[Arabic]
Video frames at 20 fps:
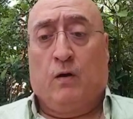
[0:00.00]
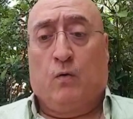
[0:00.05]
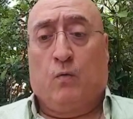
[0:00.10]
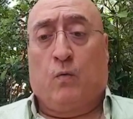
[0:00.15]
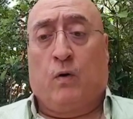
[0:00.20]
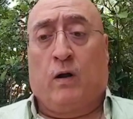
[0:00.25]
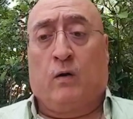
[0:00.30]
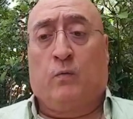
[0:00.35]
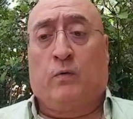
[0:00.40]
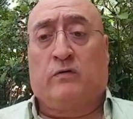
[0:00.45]

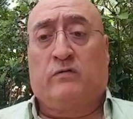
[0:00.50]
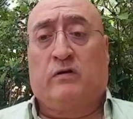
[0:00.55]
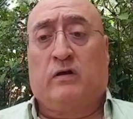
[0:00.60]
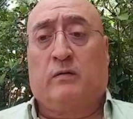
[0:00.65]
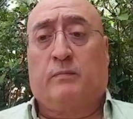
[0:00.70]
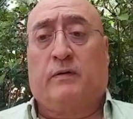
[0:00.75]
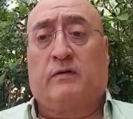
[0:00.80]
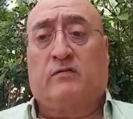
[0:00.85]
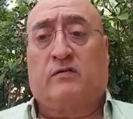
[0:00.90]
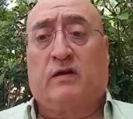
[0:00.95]
والوزير
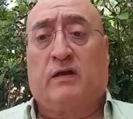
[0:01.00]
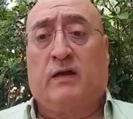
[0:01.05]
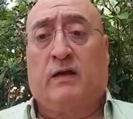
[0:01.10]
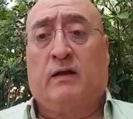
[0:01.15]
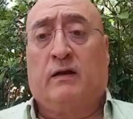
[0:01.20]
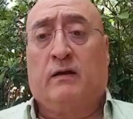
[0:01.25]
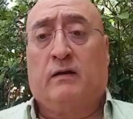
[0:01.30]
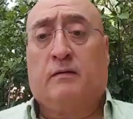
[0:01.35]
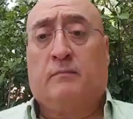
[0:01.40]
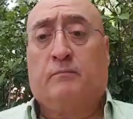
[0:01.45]

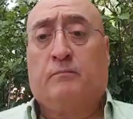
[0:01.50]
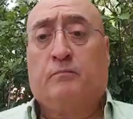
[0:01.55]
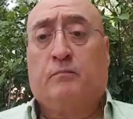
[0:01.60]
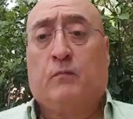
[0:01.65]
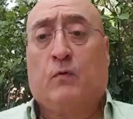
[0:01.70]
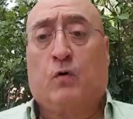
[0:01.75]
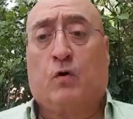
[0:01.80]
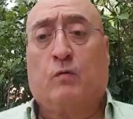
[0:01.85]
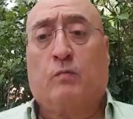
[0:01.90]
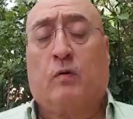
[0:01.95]
باسيل
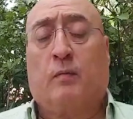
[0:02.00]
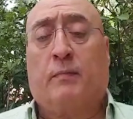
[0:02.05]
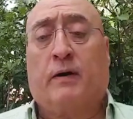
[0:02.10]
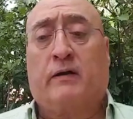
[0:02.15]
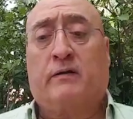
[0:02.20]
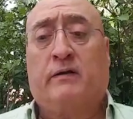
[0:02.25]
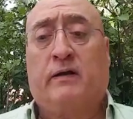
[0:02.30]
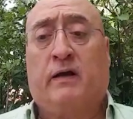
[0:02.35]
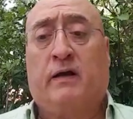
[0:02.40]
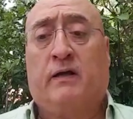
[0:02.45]
ربما
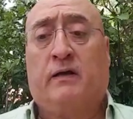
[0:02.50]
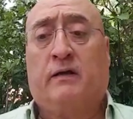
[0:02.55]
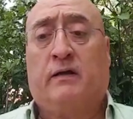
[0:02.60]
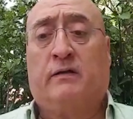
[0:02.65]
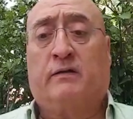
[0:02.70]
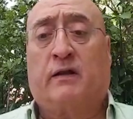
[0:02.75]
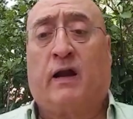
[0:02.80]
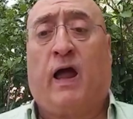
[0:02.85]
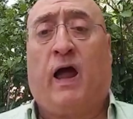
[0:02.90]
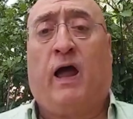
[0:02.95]
كتير
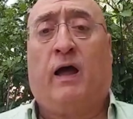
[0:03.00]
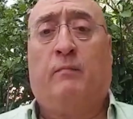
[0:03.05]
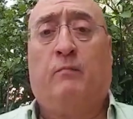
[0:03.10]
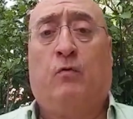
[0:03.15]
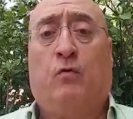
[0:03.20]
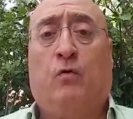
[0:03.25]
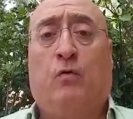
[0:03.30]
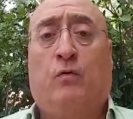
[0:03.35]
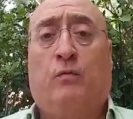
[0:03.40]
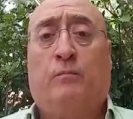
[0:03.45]

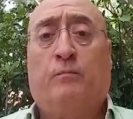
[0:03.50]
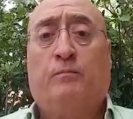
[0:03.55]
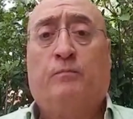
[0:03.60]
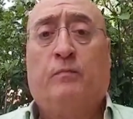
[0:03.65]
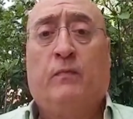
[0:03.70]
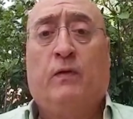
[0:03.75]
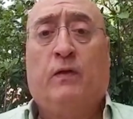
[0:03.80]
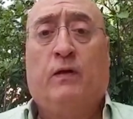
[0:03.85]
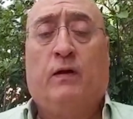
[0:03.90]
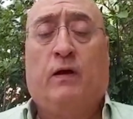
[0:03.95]
يترحموا
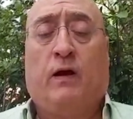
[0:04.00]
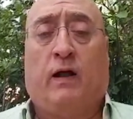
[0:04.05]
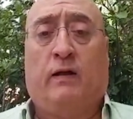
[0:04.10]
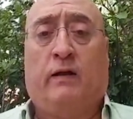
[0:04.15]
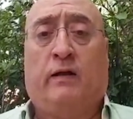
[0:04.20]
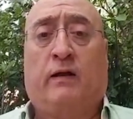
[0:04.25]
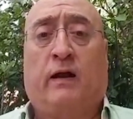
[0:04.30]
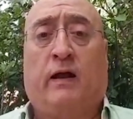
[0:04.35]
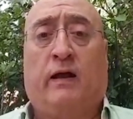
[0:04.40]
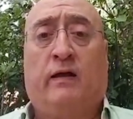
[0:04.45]

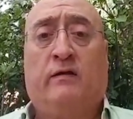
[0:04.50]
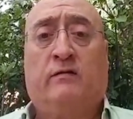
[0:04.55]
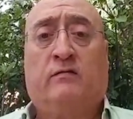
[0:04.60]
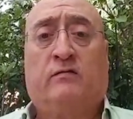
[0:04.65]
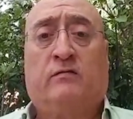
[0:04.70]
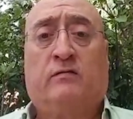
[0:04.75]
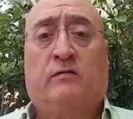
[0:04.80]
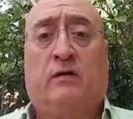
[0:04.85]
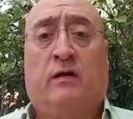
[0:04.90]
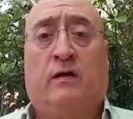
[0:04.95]
على
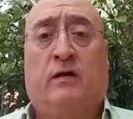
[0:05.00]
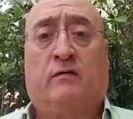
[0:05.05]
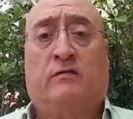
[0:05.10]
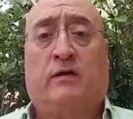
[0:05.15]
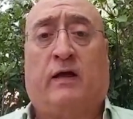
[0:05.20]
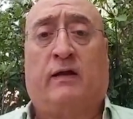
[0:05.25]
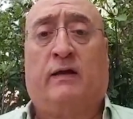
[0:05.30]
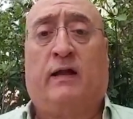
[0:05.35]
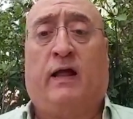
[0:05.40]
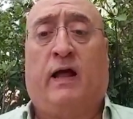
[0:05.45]
الرئيس آه،
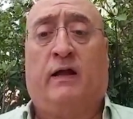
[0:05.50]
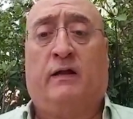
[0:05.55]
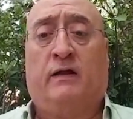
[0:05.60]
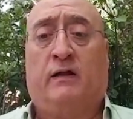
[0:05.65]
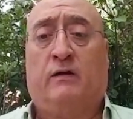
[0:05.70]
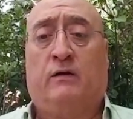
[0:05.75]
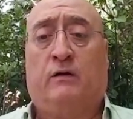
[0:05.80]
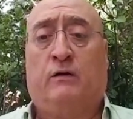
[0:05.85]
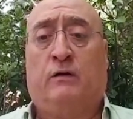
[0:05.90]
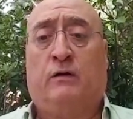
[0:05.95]
سعد
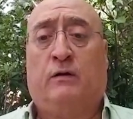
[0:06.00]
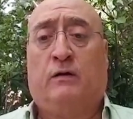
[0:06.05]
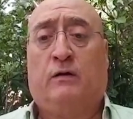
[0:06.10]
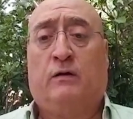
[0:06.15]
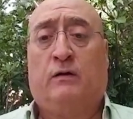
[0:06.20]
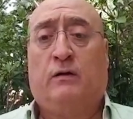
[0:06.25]
الحريري